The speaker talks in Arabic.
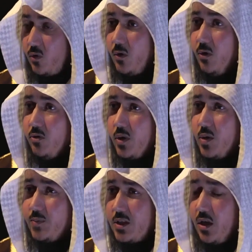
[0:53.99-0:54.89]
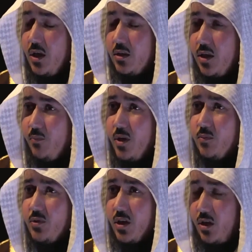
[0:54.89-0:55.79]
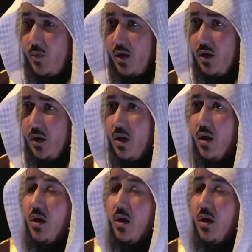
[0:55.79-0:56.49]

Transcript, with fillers: تقول أعوذ بكلمات الله التامات من شر ما خلق